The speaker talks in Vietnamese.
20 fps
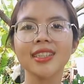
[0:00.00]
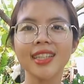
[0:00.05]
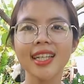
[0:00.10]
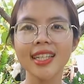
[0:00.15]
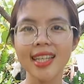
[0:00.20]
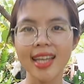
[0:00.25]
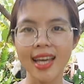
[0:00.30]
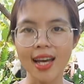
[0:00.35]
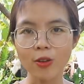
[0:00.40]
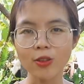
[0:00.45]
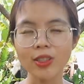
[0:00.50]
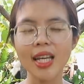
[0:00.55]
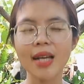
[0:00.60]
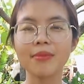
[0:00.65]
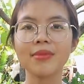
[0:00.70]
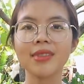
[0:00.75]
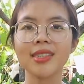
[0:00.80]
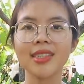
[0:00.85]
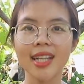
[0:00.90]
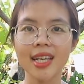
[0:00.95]
các nhà hảo
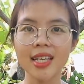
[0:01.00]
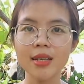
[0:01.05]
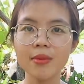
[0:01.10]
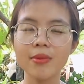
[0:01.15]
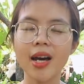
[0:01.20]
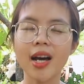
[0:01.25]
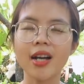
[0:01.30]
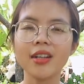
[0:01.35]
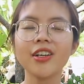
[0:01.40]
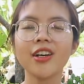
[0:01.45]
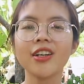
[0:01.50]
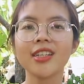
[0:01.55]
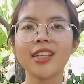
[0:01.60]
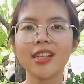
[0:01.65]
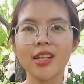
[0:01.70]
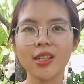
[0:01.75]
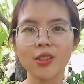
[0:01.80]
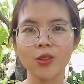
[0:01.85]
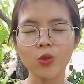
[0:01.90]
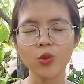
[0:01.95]
tâm đã giúp đỡ cho
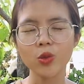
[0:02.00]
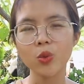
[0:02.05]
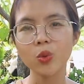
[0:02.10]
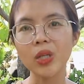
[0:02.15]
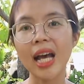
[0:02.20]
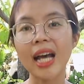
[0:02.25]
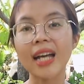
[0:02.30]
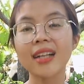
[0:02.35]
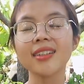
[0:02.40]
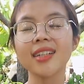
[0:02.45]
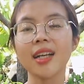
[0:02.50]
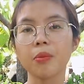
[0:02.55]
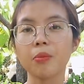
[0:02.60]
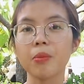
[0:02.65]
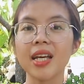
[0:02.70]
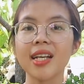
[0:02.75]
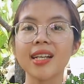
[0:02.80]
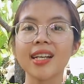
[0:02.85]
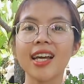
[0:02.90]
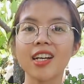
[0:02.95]
gia đình của chú Thắng, đặc
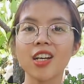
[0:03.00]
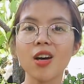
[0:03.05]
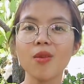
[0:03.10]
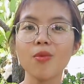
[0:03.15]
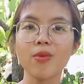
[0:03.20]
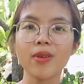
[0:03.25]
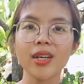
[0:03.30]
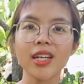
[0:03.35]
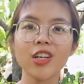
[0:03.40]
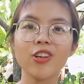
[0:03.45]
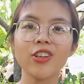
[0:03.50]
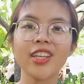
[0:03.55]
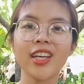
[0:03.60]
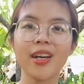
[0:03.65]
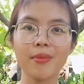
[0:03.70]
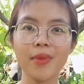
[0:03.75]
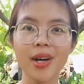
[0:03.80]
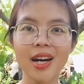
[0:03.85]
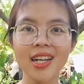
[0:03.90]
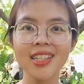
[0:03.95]
biệt là có một cái ngôi
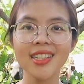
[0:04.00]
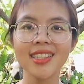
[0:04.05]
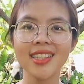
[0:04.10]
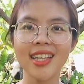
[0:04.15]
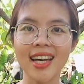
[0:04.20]
nhà mới.